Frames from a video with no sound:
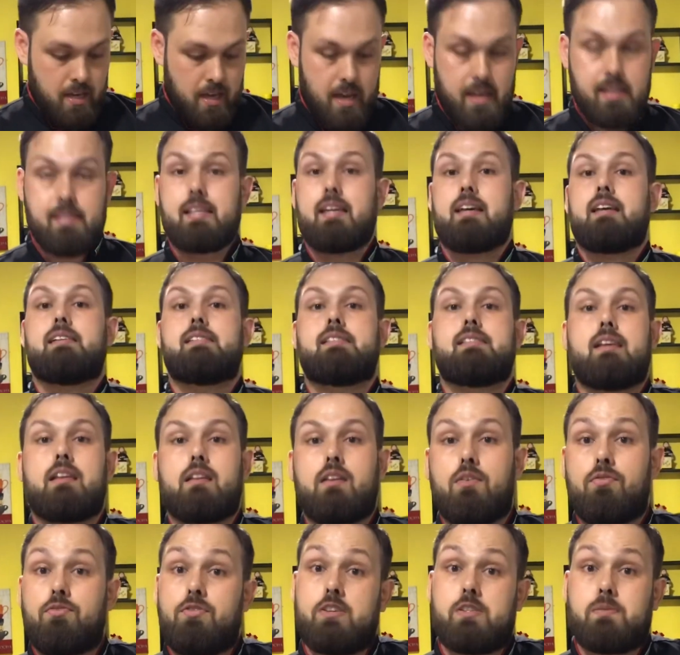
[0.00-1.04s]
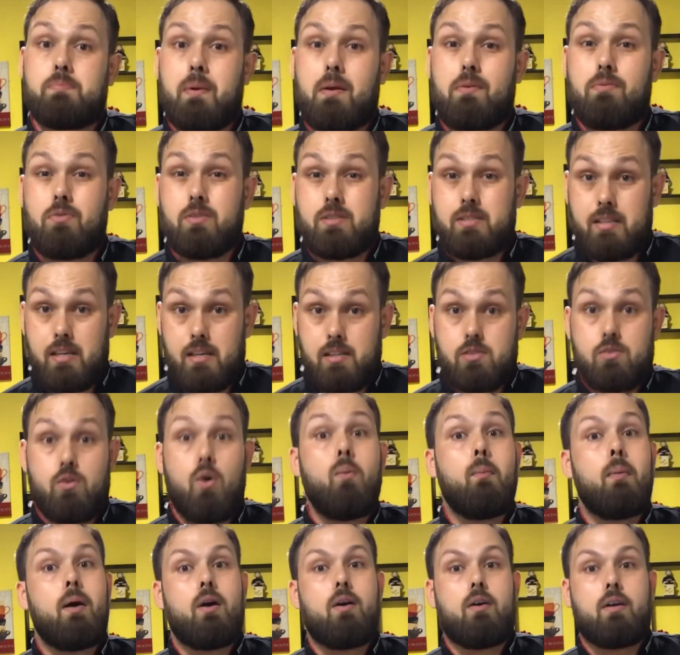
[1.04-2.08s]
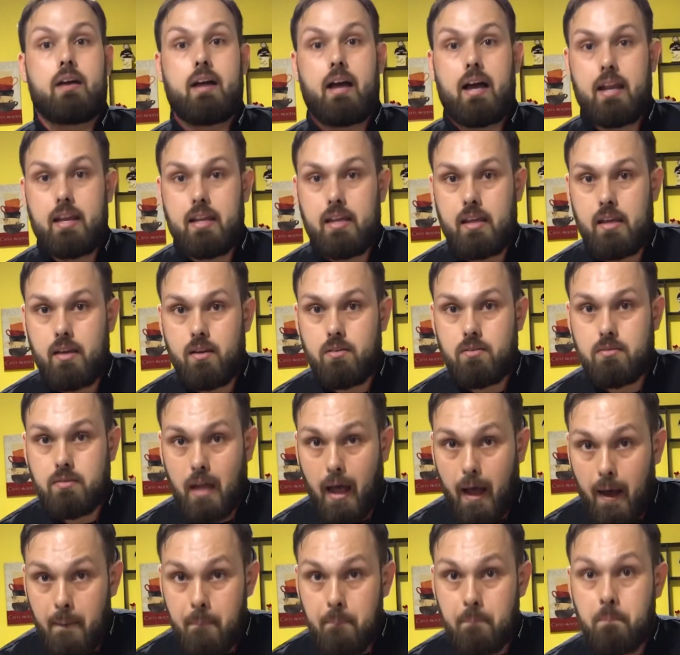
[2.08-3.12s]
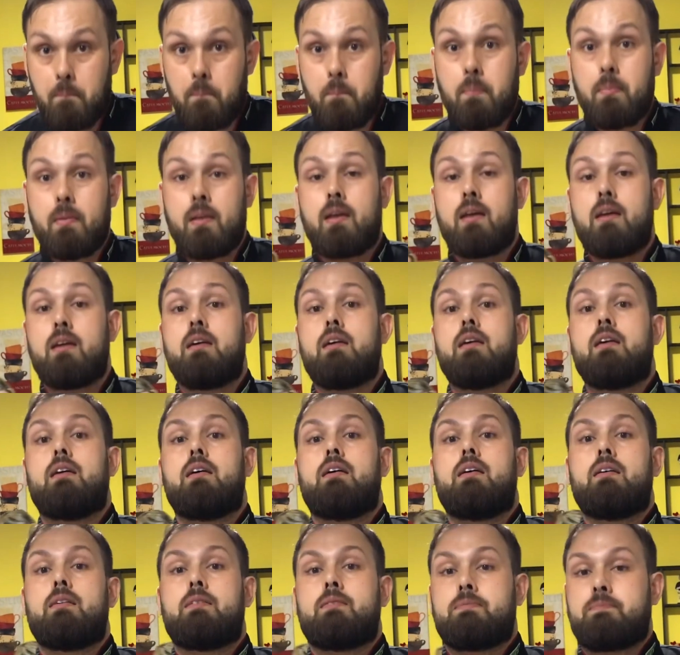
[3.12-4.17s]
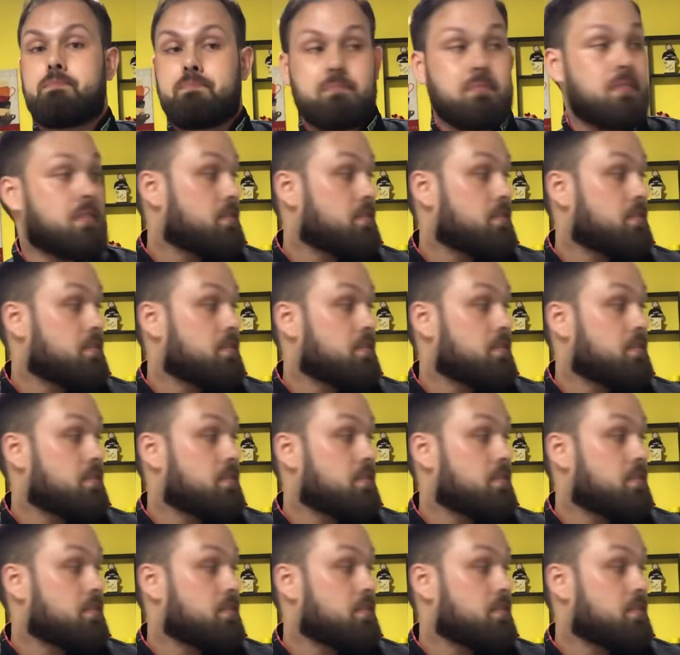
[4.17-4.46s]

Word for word: Essa receita eu fiz para vocês com maior carinho, tá? Eu vou experimentar.